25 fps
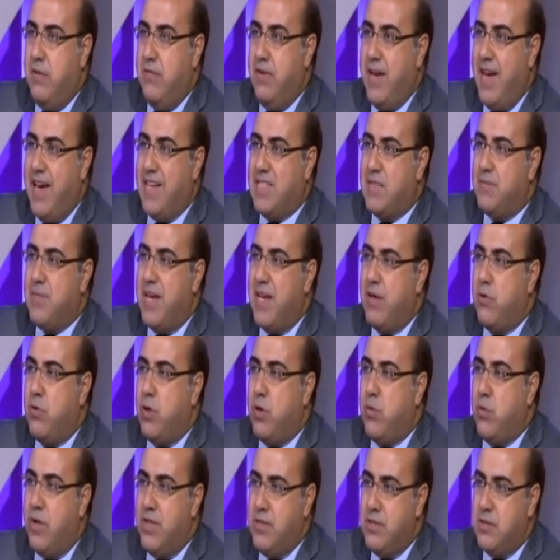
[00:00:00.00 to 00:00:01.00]
في حاجه اسمها
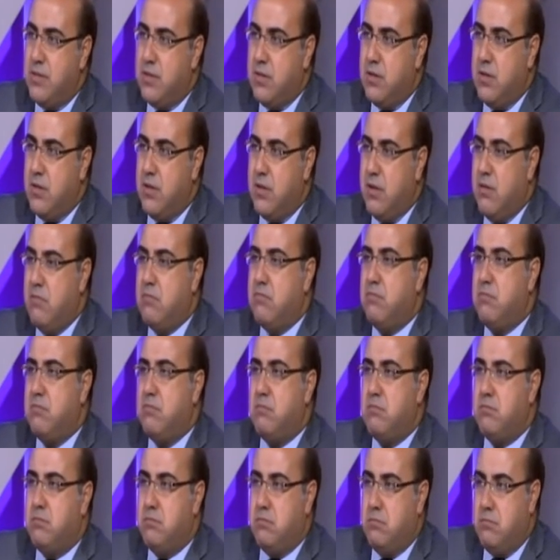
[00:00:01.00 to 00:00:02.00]
كويك وينز
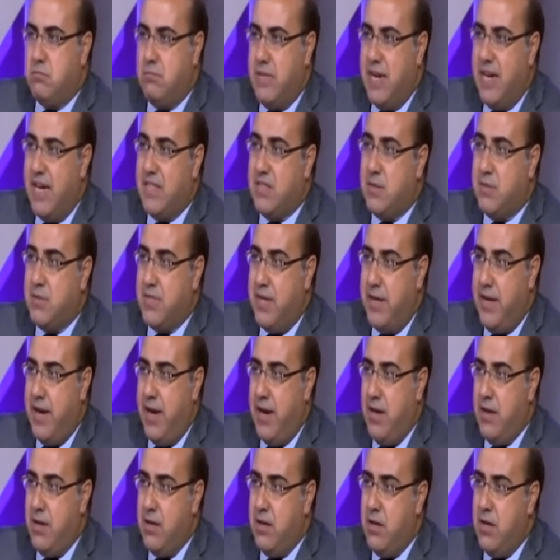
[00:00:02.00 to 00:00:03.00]
مكاسب
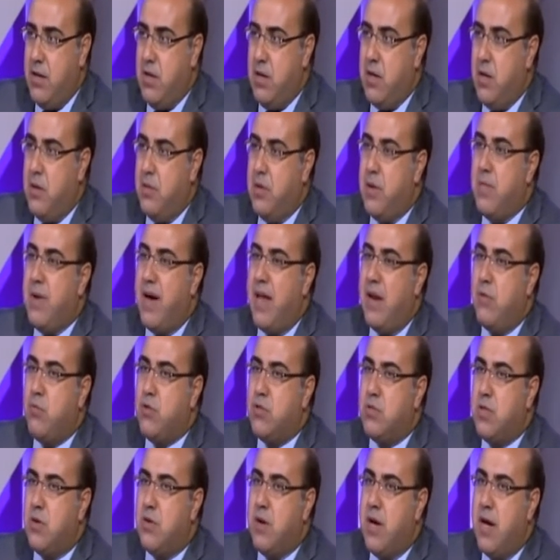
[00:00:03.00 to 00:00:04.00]
سريعه تبقى على
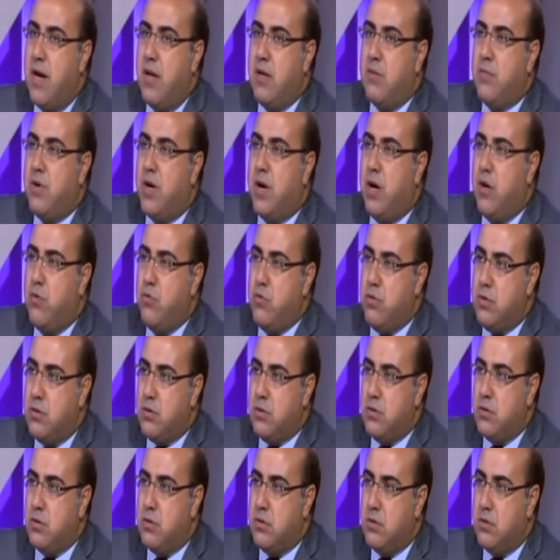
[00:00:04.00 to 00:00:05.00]
مستوى اقل من قانون
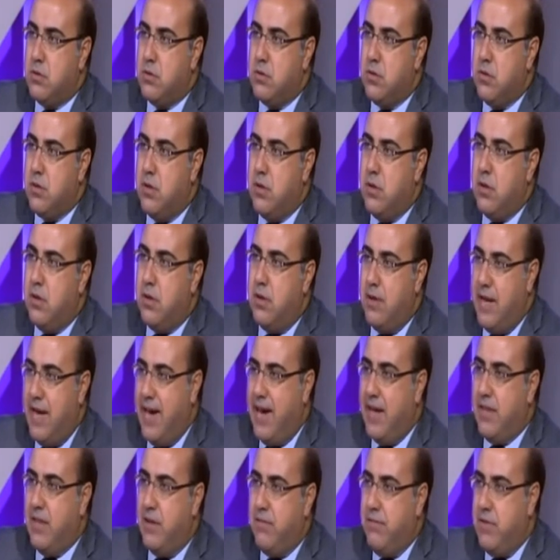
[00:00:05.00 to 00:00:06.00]

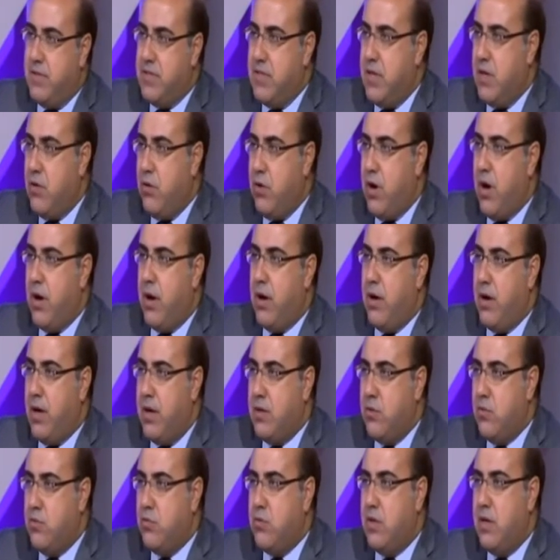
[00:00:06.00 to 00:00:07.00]
لائحه تنفيذيه
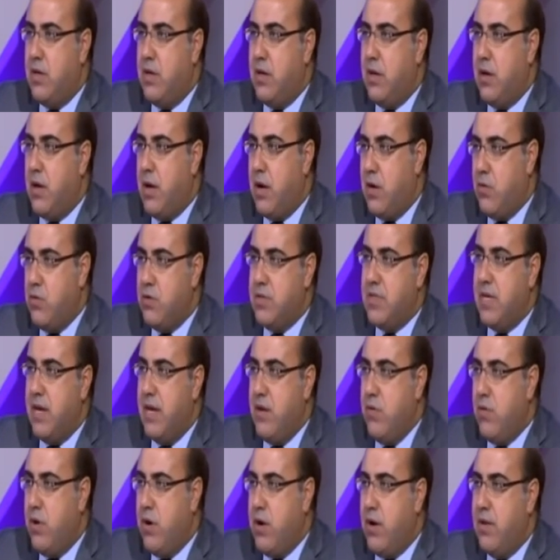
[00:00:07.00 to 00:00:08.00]
وقرارات وقرار
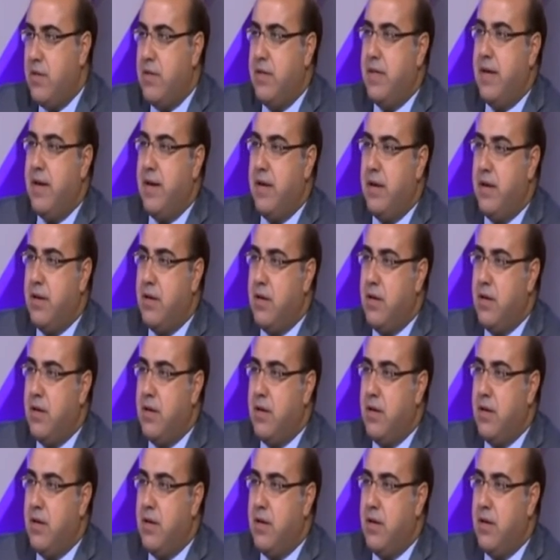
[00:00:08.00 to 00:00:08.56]
وزاري وقرارات اداريه